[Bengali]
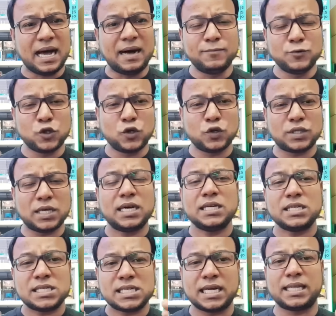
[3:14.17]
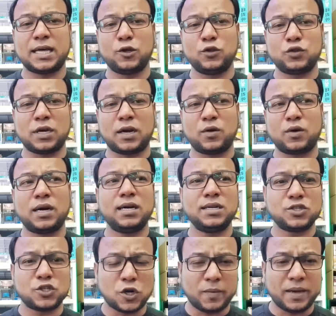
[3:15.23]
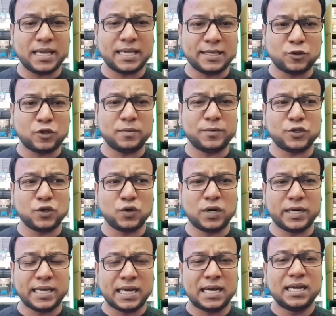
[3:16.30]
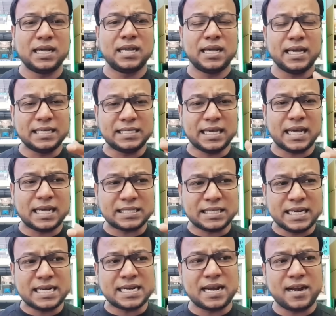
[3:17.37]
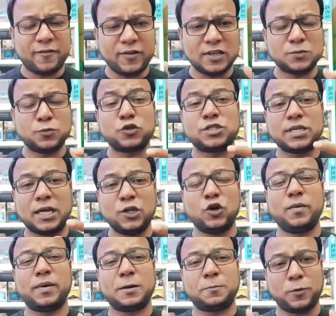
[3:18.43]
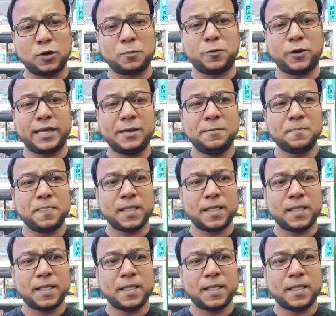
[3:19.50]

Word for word: আমজনতা সাধারণ তারকা সবাই কিন্তু এই বিষয়গুলো নিয়ে এই যে আজকে ইন্টারনেট ফেসবুক চালু হবার পরপরই